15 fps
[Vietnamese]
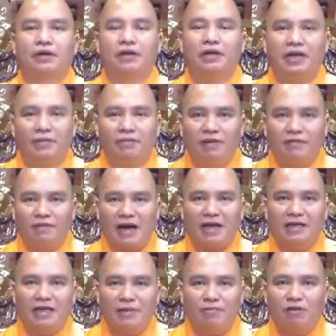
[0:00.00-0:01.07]
Niệm
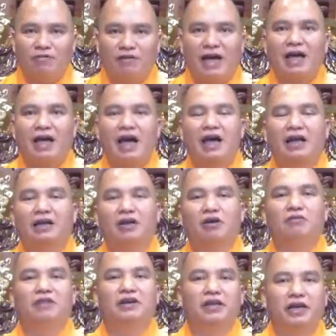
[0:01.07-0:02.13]
vài trăm hoặc vài ngàn
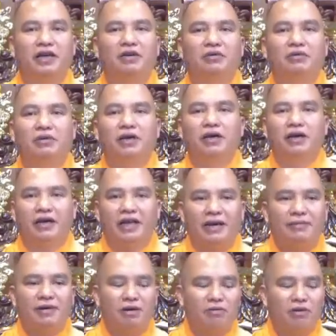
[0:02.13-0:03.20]
câu Phật hiệu,
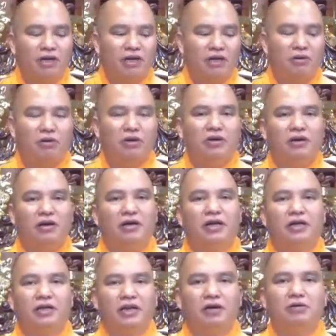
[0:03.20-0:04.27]
đem công đức ấy hồi hướng
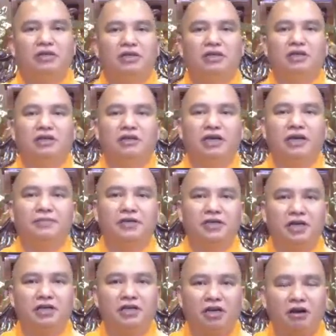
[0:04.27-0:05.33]
để tiêu trừ nghiệp
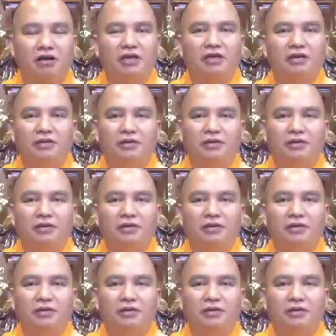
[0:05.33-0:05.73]
chướng cho gì?